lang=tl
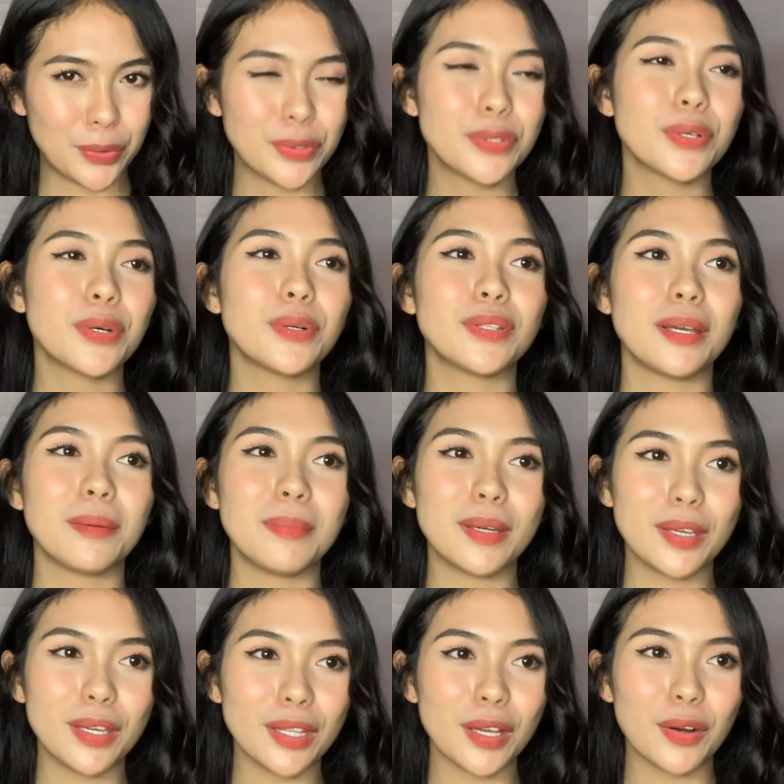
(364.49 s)
So,
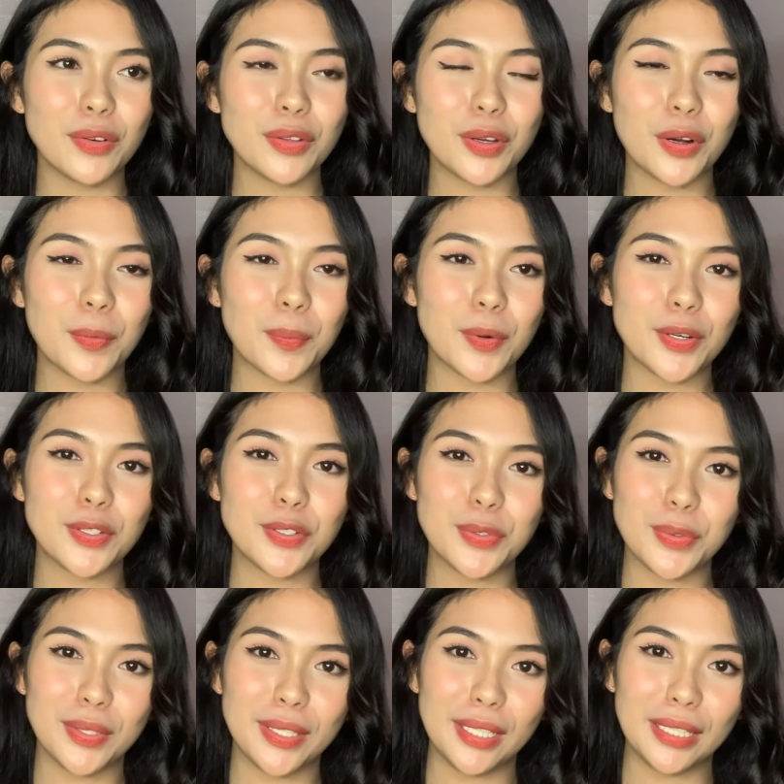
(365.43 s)
nabigyan ako ng
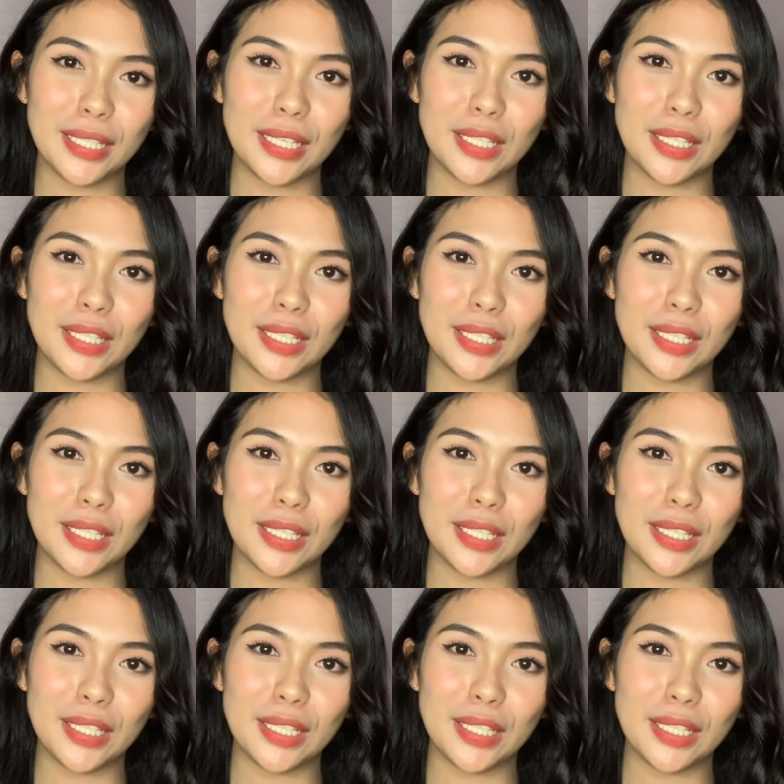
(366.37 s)
opportunity